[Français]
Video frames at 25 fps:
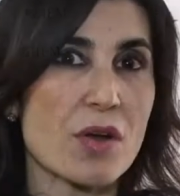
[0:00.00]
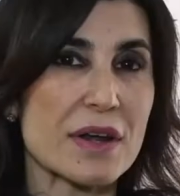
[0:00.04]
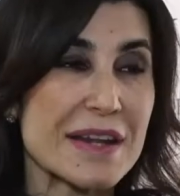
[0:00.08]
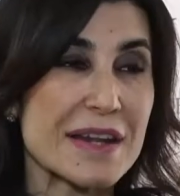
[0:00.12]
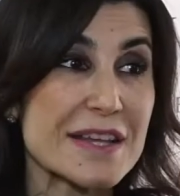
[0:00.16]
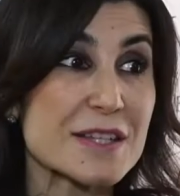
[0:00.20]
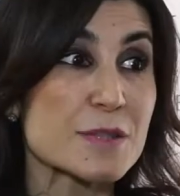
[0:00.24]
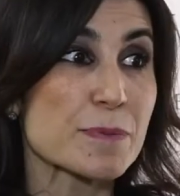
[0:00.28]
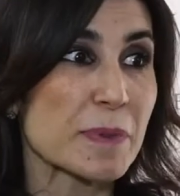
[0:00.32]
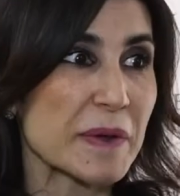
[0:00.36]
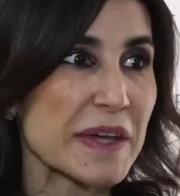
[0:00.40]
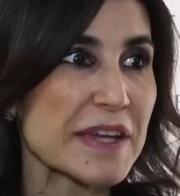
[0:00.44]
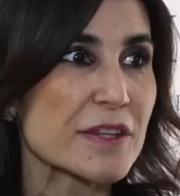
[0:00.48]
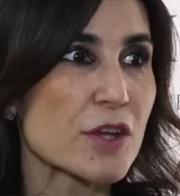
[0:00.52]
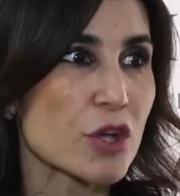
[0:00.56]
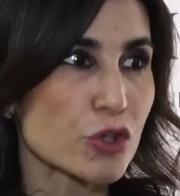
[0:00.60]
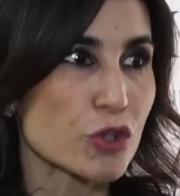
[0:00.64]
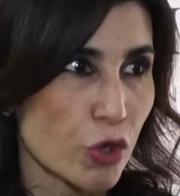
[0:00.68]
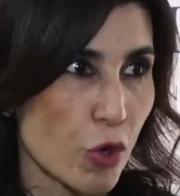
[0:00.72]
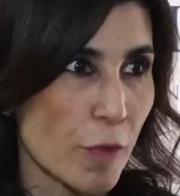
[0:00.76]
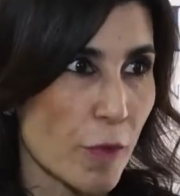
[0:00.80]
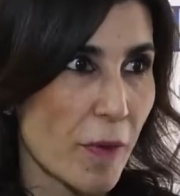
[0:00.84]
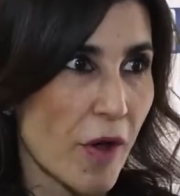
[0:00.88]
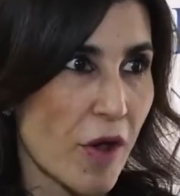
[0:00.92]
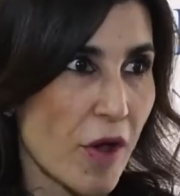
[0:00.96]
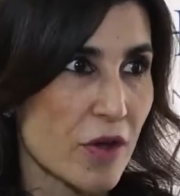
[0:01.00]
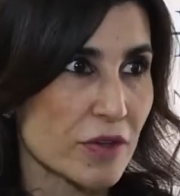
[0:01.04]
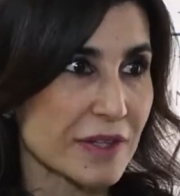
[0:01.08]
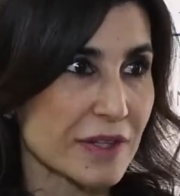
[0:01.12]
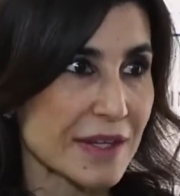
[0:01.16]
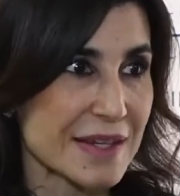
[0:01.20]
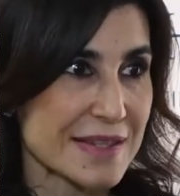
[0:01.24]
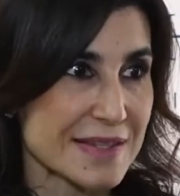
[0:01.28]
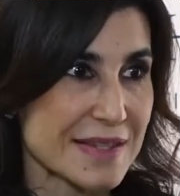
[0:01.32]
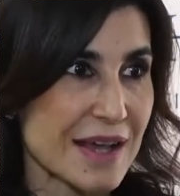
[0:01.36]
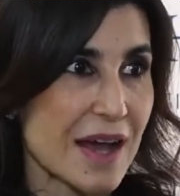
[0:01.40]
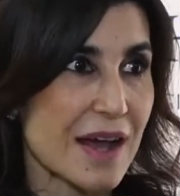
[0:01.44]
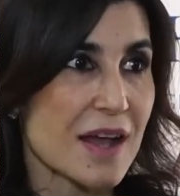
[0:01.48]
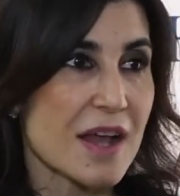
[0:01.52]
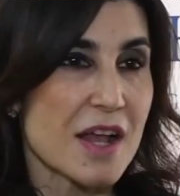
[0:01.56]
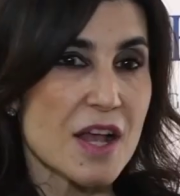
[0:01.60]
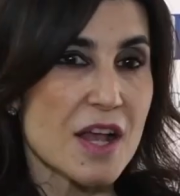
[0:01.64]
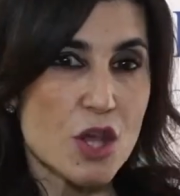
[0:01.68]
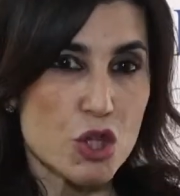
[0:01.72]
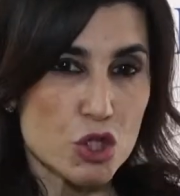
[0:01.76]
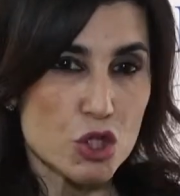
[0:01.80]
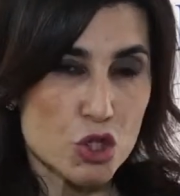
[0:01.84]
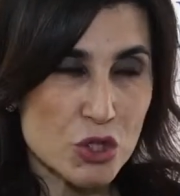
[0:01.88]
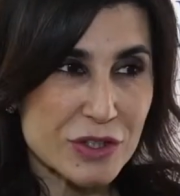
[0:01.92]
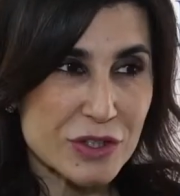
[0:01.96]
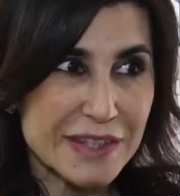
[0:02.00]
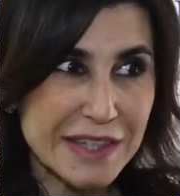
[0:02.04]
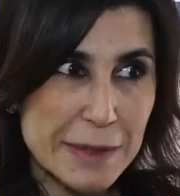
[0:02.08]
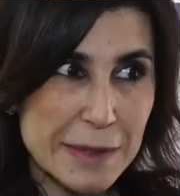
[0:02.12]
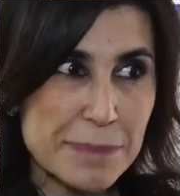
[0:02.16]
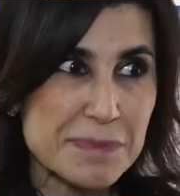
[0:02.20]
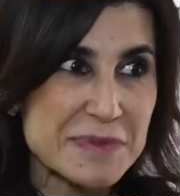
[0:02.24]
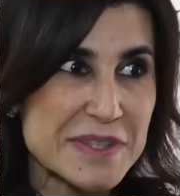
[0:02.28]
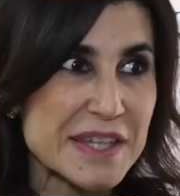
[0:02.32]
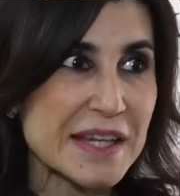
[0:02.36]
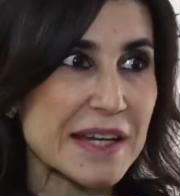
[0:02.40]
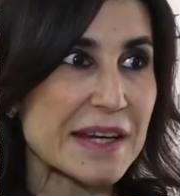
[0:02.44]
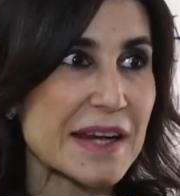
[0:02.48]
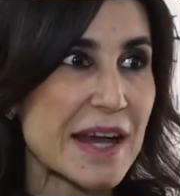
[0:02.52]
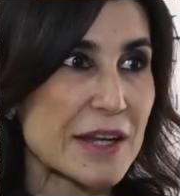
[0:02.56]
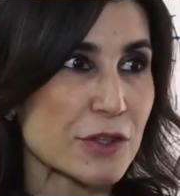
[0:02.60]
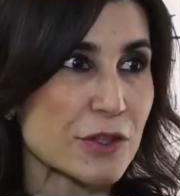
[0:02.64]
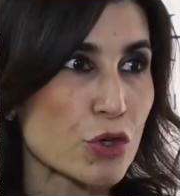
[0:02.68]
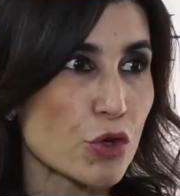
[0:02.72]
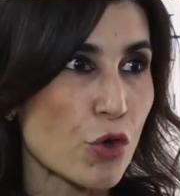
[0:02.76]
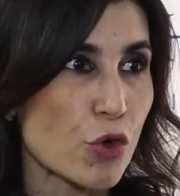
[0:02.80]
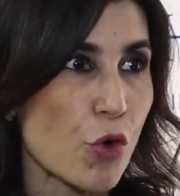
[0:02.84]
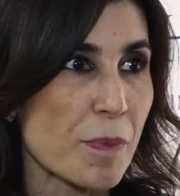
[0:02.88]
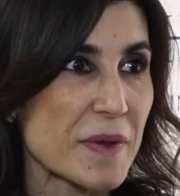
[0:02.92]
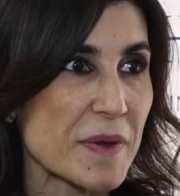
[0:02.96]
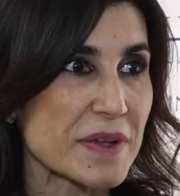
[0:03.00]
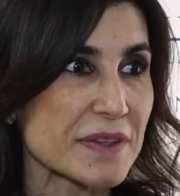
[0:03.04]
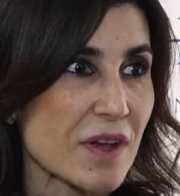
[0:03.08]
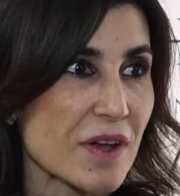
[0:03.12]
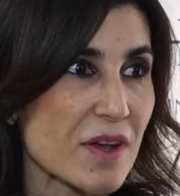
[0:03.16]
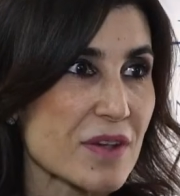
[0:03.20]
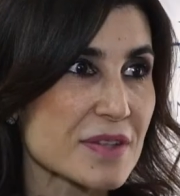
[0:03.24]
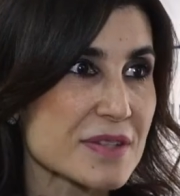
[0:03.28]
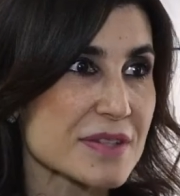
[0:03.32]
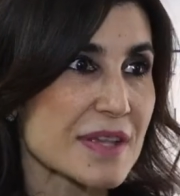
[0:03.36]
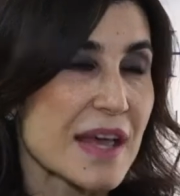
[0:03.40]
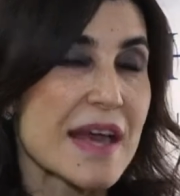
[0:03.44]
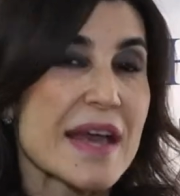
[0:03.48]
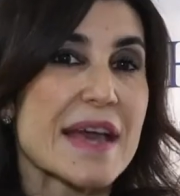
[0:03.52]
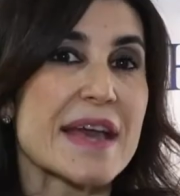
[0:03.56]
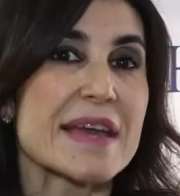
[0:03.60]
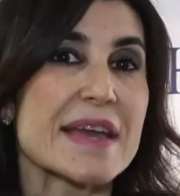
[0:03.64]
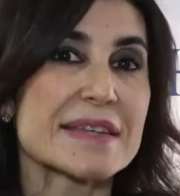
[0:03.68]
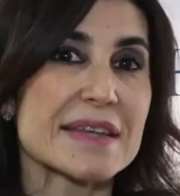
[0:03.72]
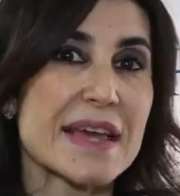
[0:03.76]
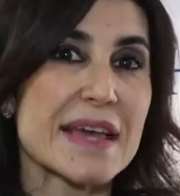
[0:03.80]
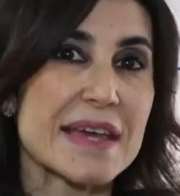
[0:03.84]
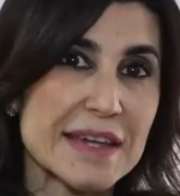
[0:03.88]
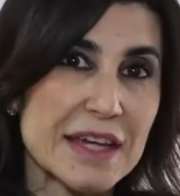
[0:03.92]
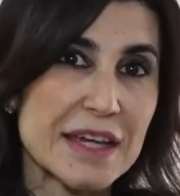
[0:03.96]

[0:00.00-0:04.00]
l'esprit d'entreprendre. Et ça, ce triptyque-là de compétences est,